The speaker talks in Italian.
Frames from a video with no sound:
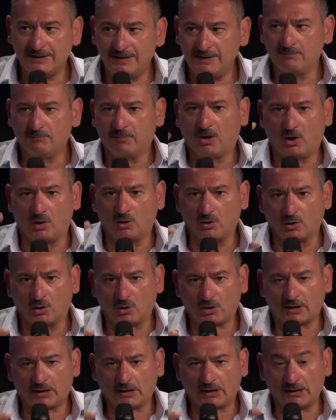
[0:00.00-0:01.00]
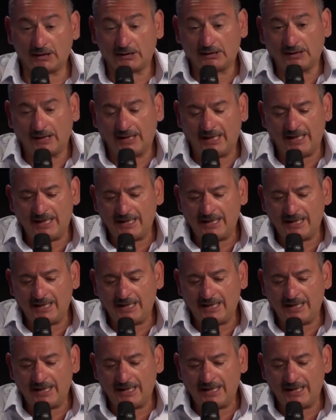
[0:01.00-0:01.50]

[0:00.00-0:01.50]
il Moloch